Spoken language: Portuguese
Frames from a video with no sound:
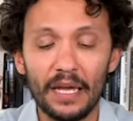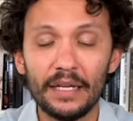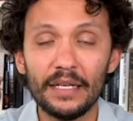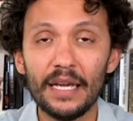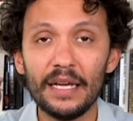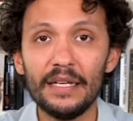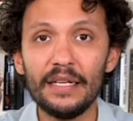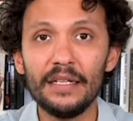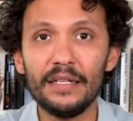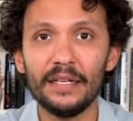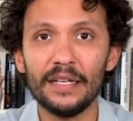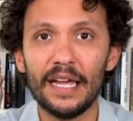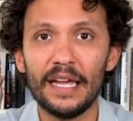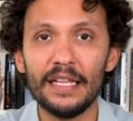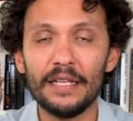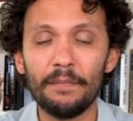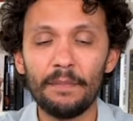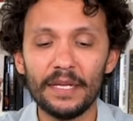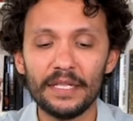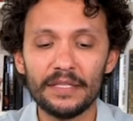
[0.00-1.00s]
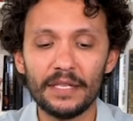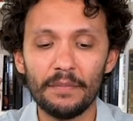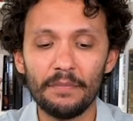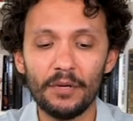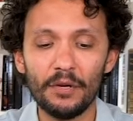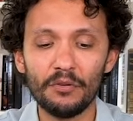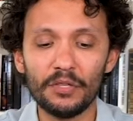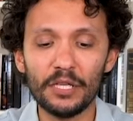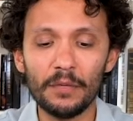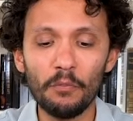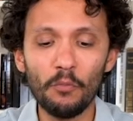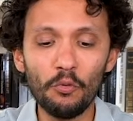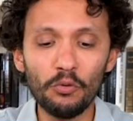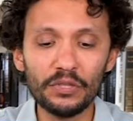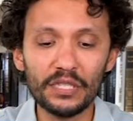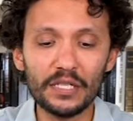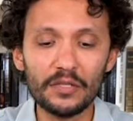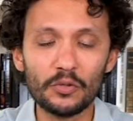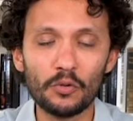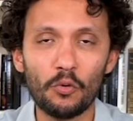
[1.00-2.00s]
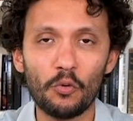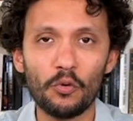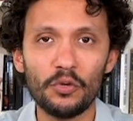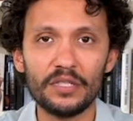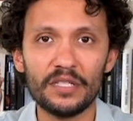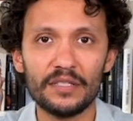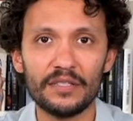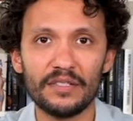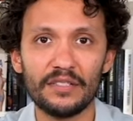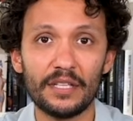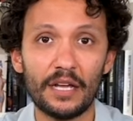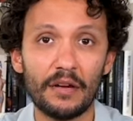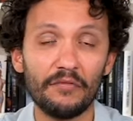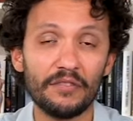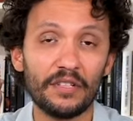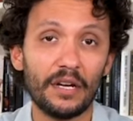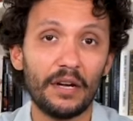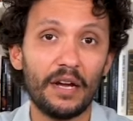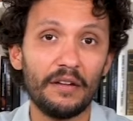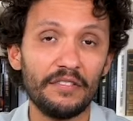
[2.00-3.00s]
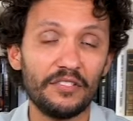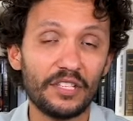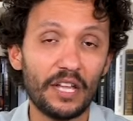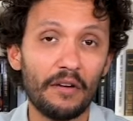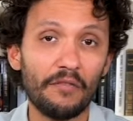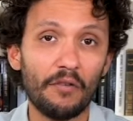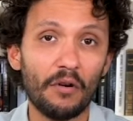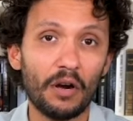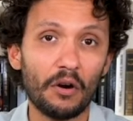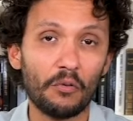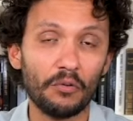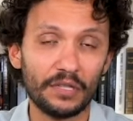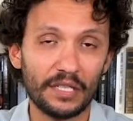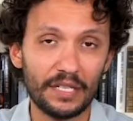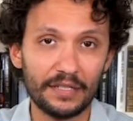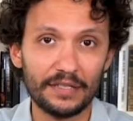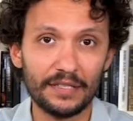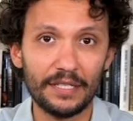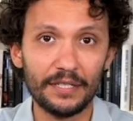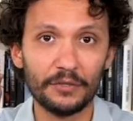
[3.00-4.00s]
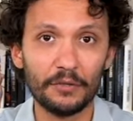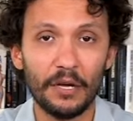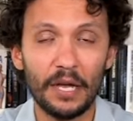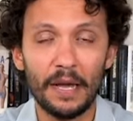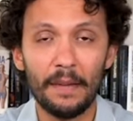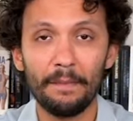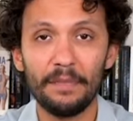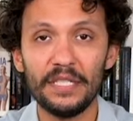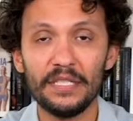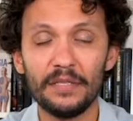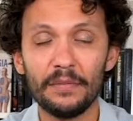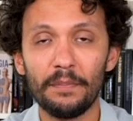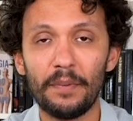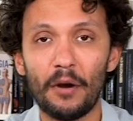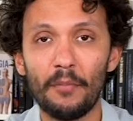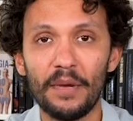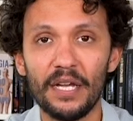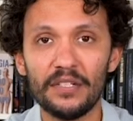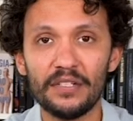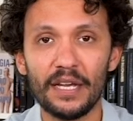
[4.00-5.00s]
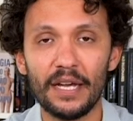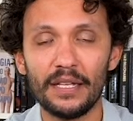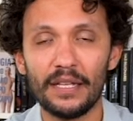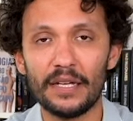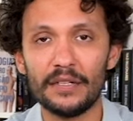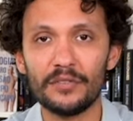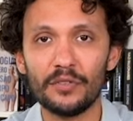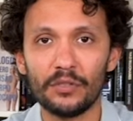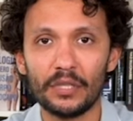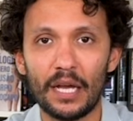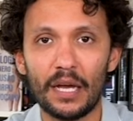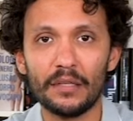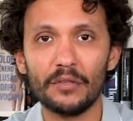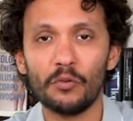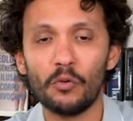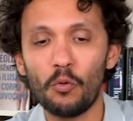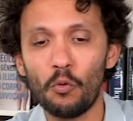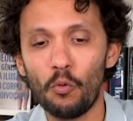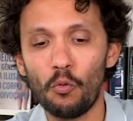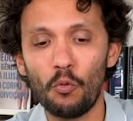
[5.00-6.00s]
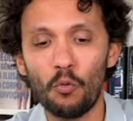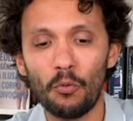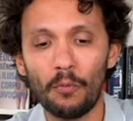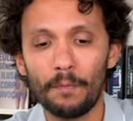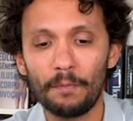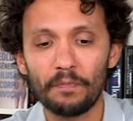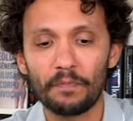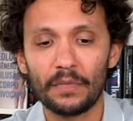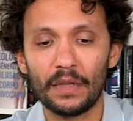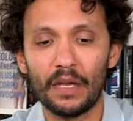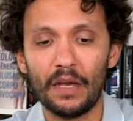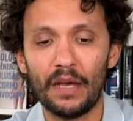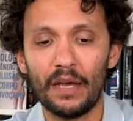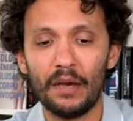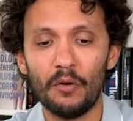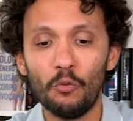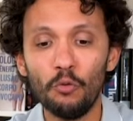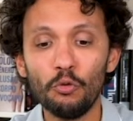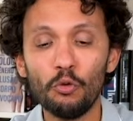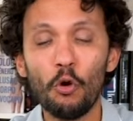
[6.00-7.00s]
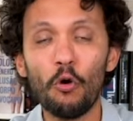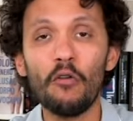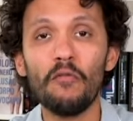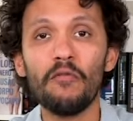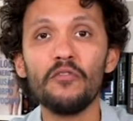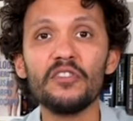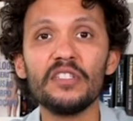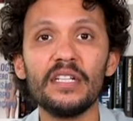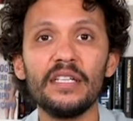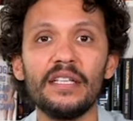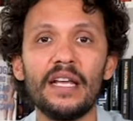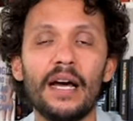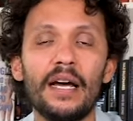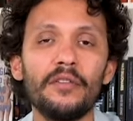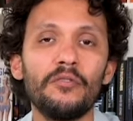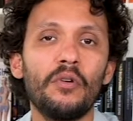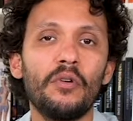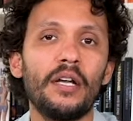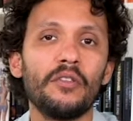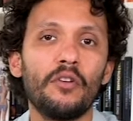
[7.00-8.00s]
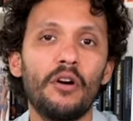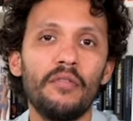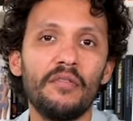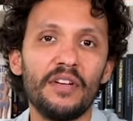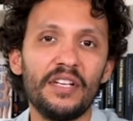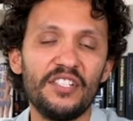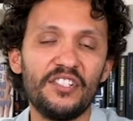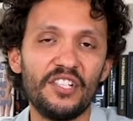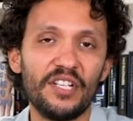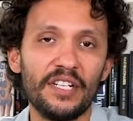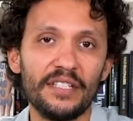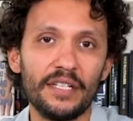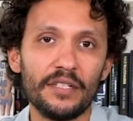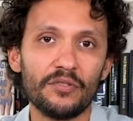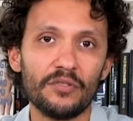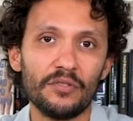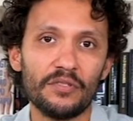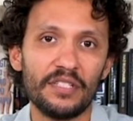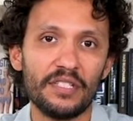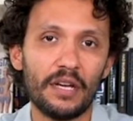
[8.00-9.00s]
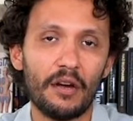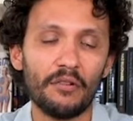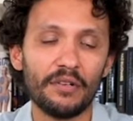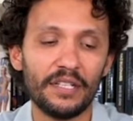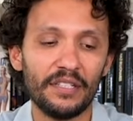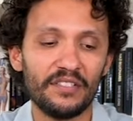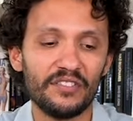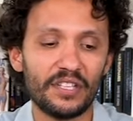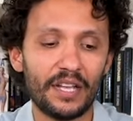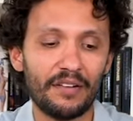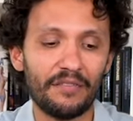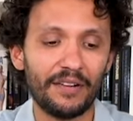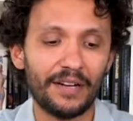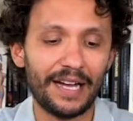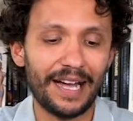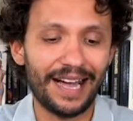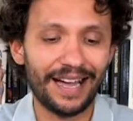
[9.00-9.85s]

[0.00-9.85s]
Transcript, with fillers: E aí ele percebeu que muitas coisas estavam, estavam acontecendo, principalmente relacionado com é, o novo cenário, a nova engenharia social que estava